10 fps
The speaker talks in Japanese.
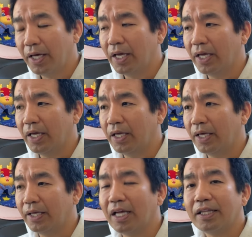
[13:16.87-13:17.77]

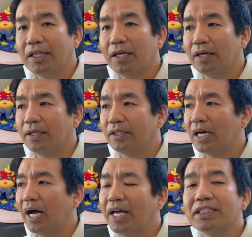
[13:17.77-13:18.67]
えー、や、
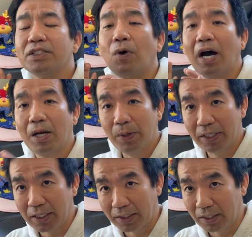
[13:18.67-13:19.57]
家賃を払わな
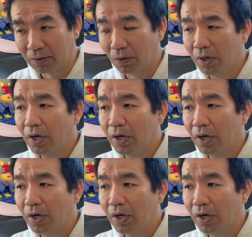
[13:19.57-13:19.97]
かったと。